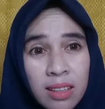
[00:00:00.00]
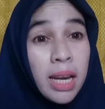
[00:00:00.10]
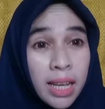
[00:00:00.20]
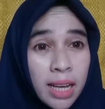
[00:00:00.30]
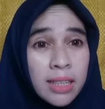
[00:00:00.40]

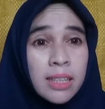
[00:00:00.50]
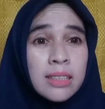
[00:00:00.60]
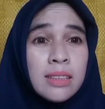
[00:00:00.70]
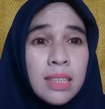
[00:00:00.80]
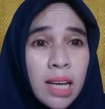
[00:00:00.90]
Melihat
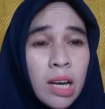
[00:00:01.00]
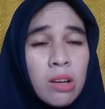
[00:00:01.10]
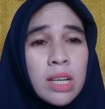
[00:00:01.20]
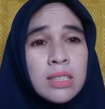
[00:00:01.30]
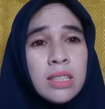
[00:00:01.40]
dari tiga
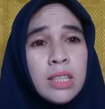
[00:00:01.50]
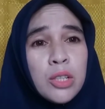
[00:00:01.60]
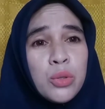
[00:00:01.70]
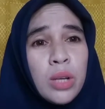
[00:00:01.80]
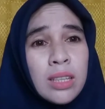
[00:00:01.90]
lokasi
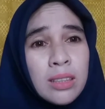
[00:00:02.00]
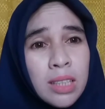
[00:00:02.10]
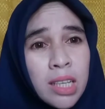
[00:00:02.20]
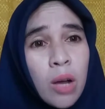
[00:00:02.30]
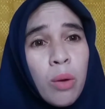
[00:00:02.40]
dan juga
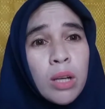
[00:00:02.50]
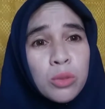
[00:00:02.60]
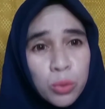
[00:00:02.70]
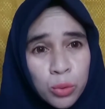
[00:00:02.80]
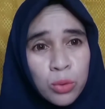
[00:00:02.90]
tiga
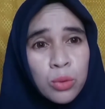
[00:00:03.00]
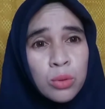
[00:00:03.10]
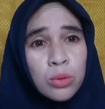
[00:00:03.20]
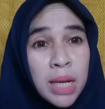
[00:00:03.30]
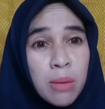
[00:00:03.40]
waktu
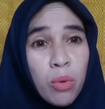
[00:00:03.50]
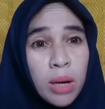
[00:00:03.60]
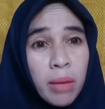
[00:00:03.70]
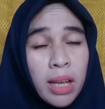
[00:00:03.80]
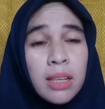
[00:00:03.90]

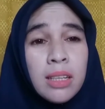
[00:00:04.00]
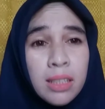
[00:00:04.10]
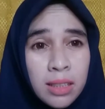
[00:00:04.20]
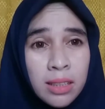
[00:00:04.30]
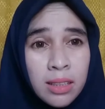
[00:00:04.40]
penemuan mayat
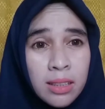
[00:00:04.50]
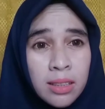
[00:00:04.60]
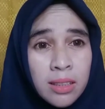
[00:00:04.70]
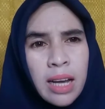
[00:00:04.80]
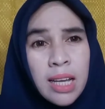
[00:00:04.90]
ini,
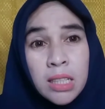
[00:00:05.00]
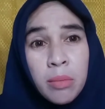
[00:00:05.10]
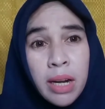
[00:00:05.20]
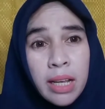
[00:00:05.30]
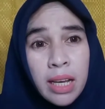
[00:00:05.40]
Kayaknya
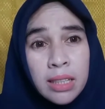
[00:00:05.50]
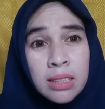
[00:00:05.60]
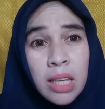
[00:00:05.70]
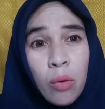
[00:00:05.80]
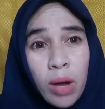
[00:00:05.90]
mereka
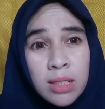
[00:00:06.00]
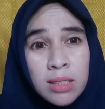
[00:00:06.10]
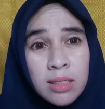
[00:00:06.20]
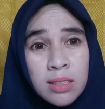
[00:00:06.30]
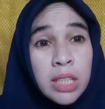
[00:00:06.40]
ini
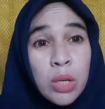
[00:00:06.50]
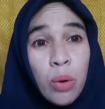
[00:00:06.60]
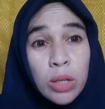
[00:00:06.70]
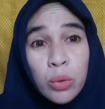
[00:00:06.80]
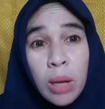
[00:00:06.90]
tewas di
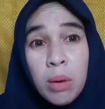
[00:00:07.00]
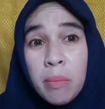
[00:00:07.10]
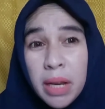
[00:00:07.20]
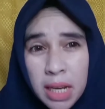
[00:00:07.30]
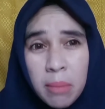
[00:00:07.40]
waktu yang
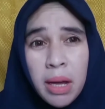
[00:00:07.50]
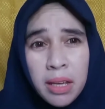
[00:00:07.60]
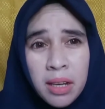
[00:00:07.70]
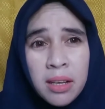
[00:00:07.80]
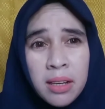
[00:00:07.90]
berbeda, Mak
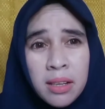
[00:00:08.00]
ya.